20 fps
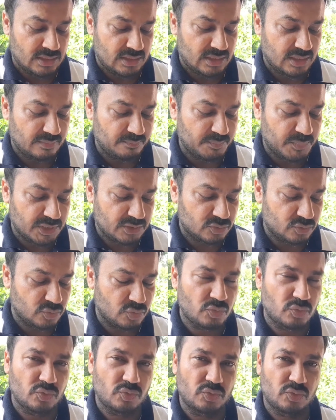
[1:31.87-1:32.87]
नंबर दो
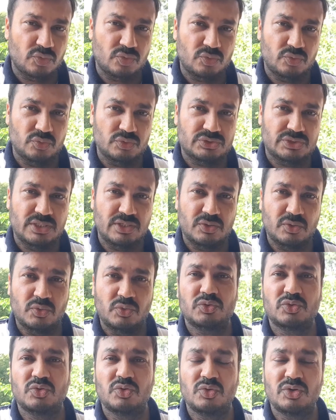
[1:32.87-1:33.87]
उसने
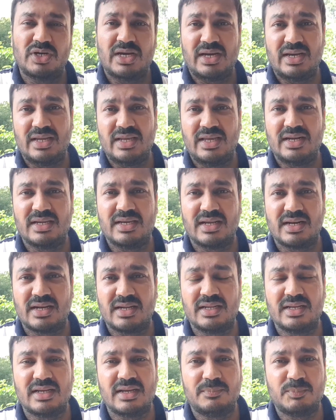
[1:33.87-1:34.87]
खुद को नाअहल
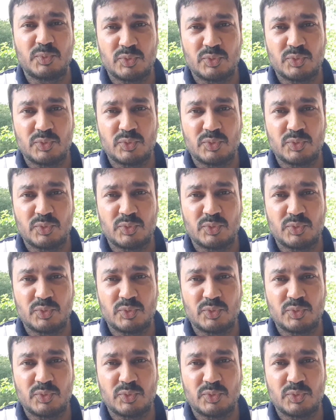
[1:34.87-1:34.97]
कराने का